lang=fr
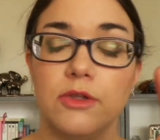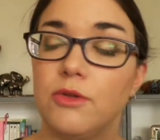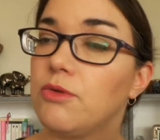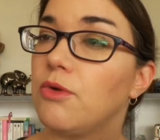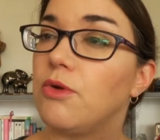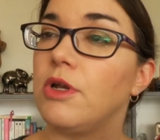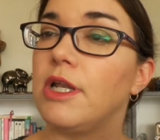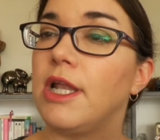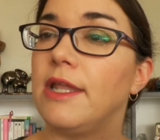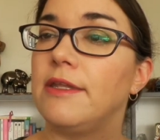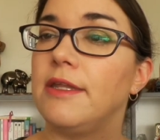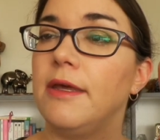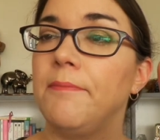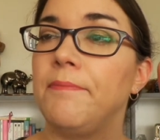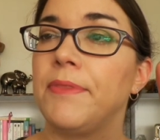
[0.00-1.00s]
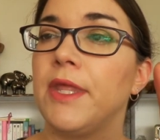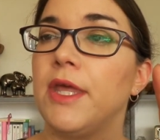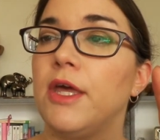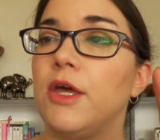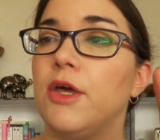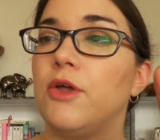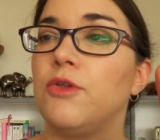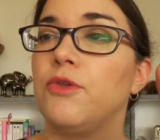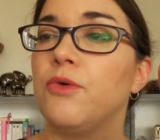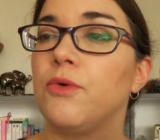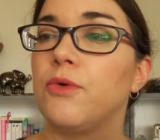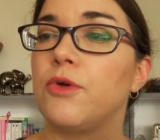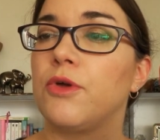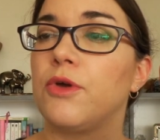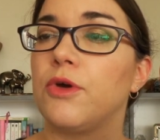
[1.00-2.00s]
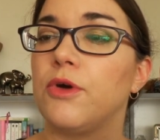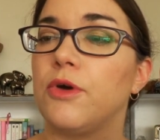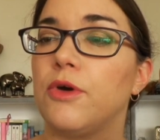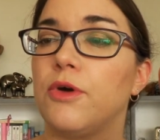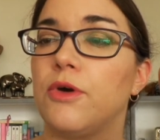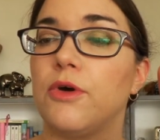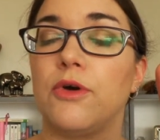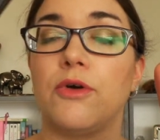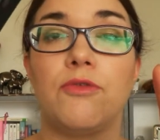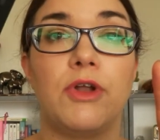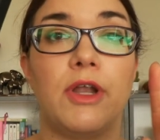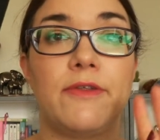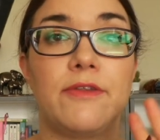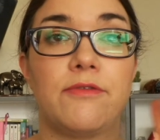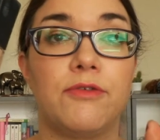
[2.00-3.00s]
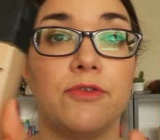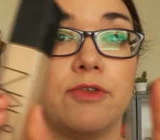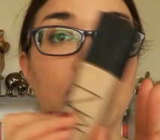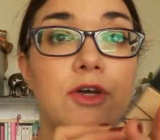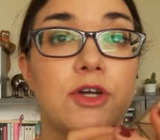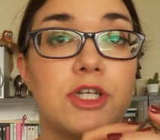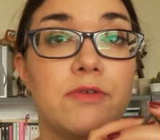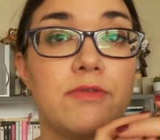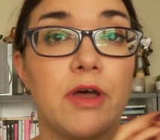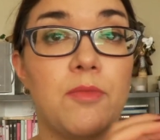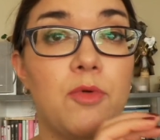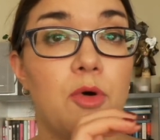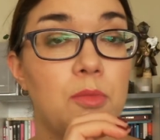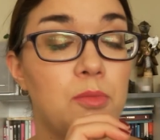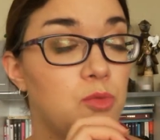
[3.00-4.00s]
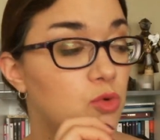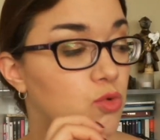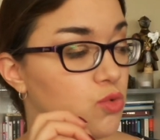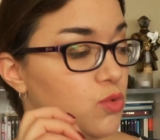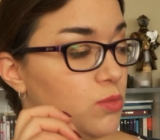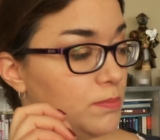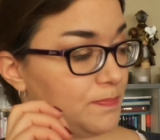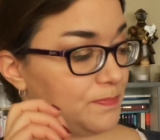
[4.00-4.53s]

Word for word: tout au long de l'année. Donc euh, voilà, c'est un fond de teint que j'aime vraiment beaucoup.